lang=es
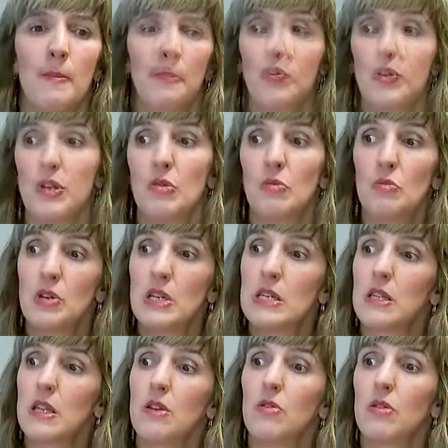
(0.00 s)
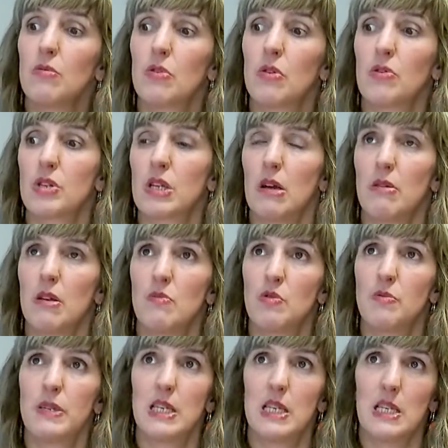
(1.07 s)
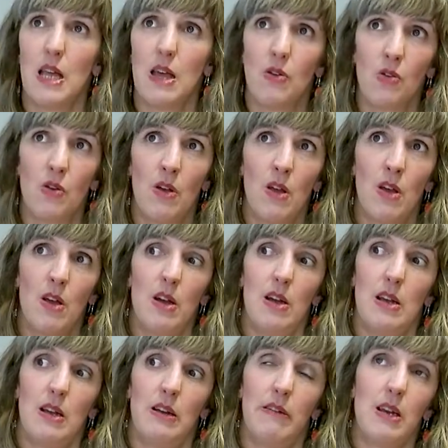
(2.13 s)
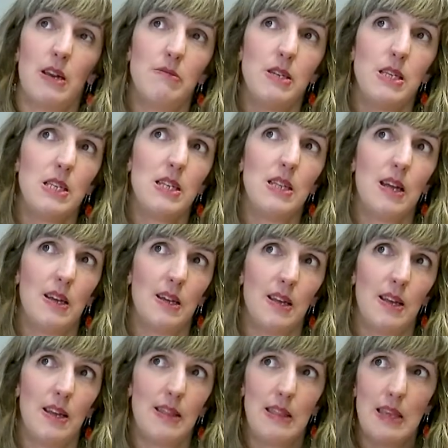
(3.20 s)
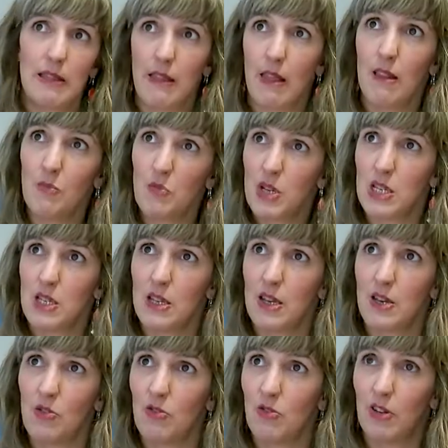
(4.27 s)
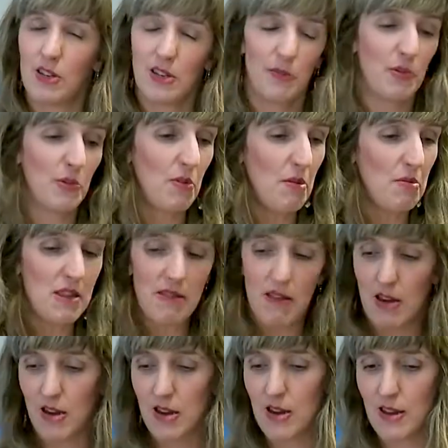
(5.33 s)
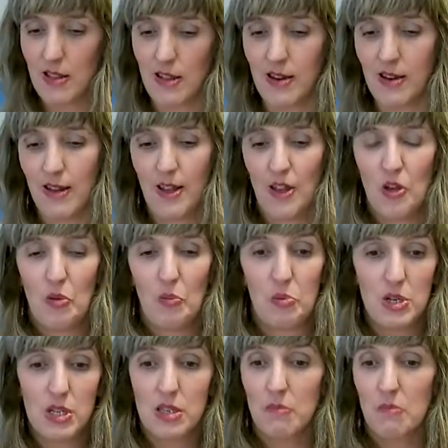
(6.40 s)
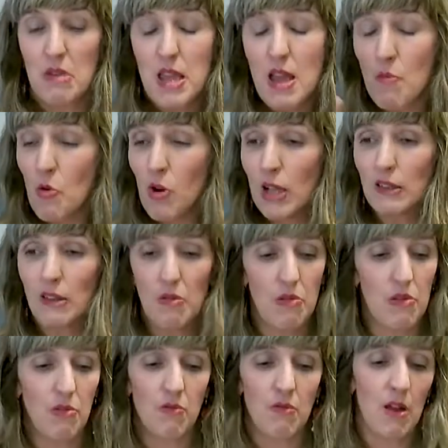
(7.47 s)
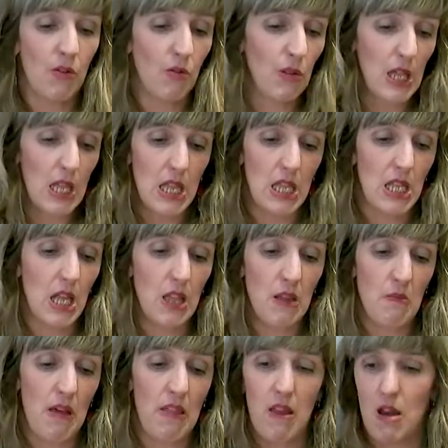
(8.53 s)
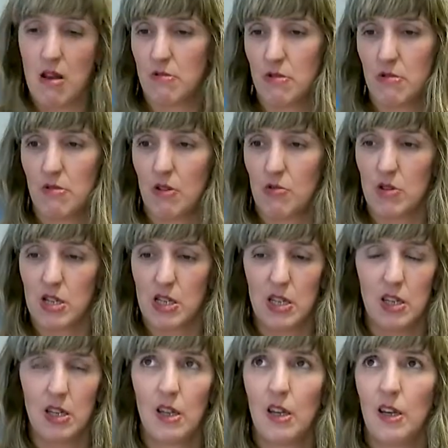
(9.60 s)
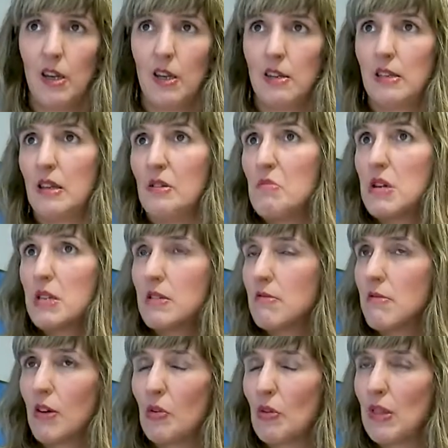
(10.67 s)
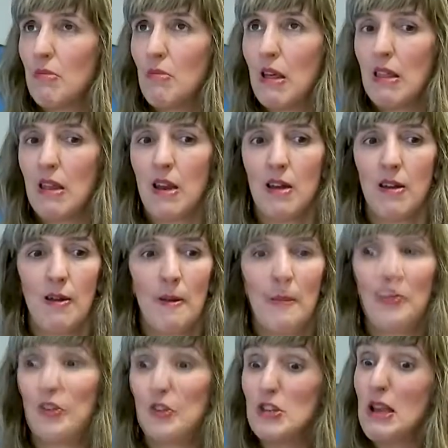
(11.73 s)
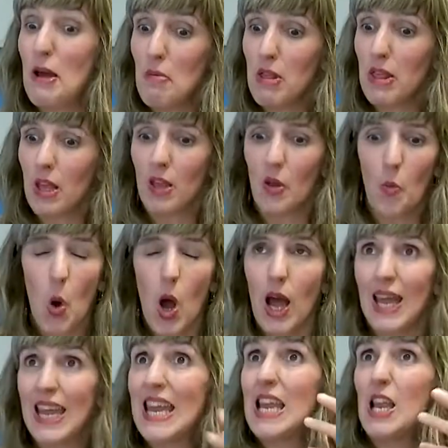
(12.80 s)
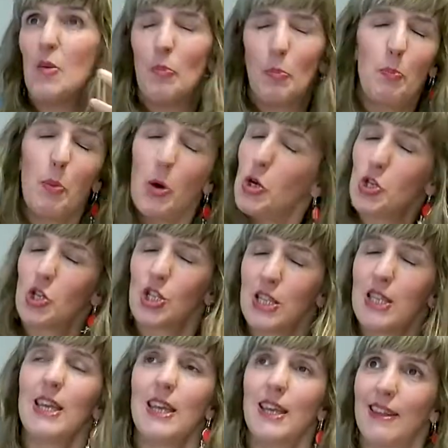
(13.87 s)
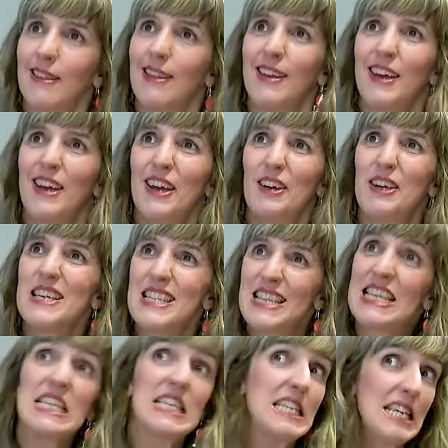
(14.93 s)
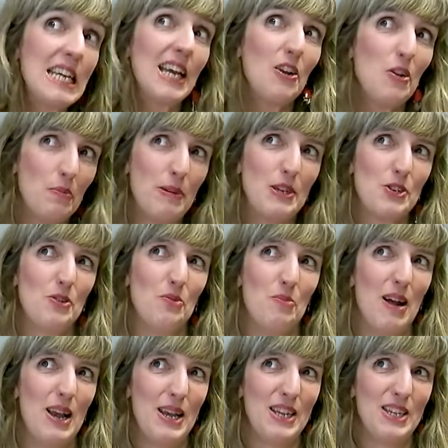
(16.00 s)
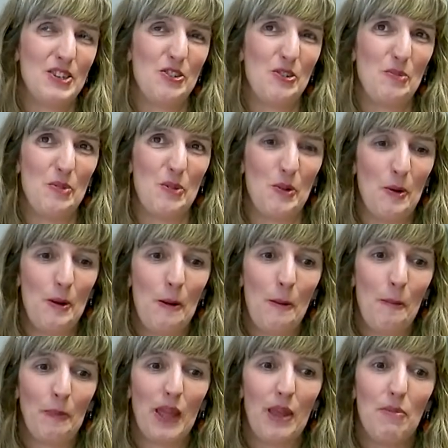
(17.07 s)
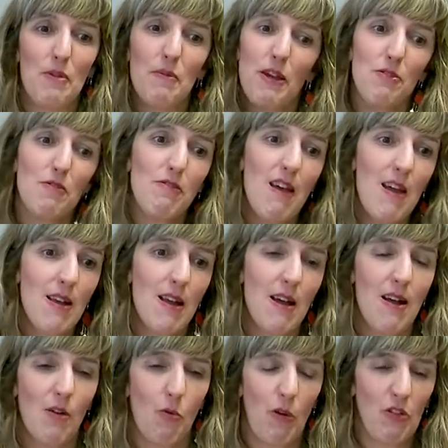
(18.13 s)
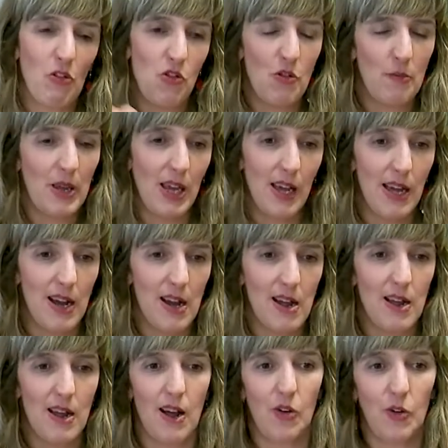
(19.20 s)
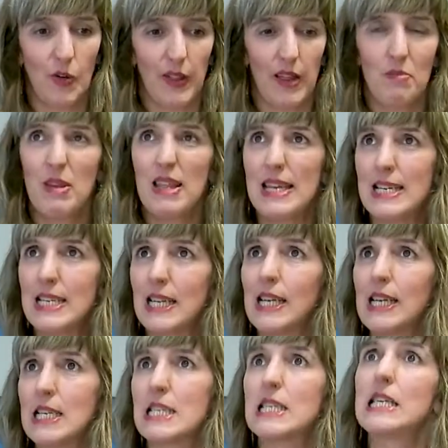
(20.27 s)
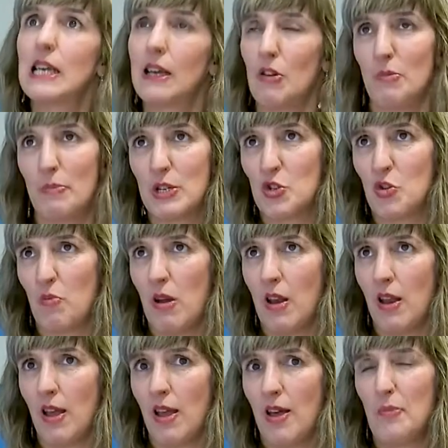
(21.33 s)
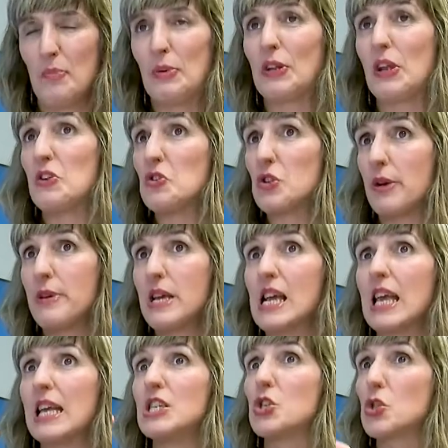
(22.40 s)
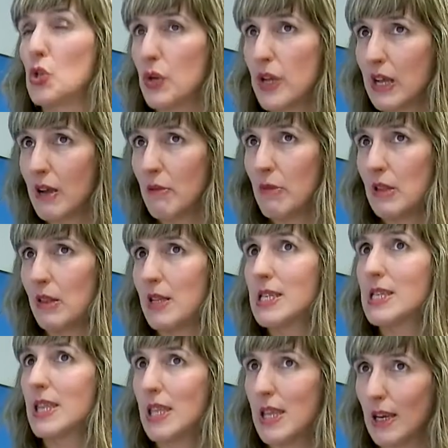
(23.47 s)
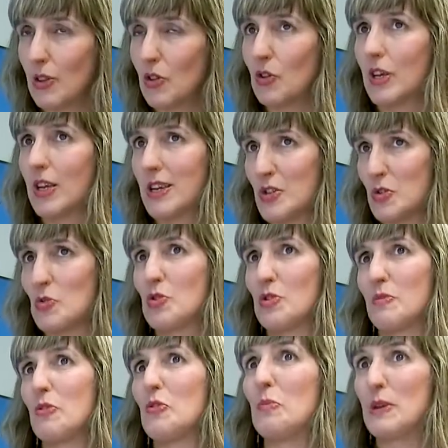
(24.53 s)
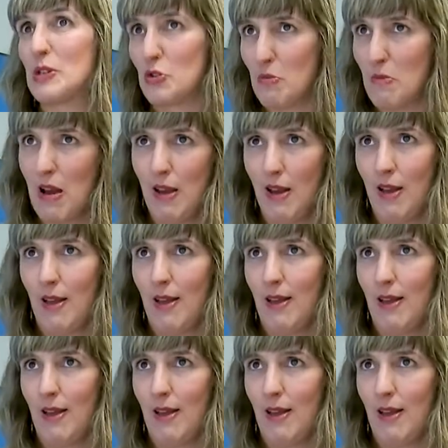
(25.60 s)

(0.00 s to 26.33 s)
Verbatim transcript: Entonces, en un monasterio de Burgos que habíamos visitado, al acabar la visita en la tienda del monasterio, ¿no? que siempre una vitrina y tal, pues me llamó la atención una crucecita de madera, no es una cosa así, sin más, una cruz de madera. Y entonces la vi y dije, ¡guau! El post-it. Este sí que lo pasó mal. Es como que me iba a ayudar a, cuando yo me quejara, acordarme de ese que sí que lo pasó mal. Porque yo sabía que históricamente es cierto que Jesús lo pasó mal.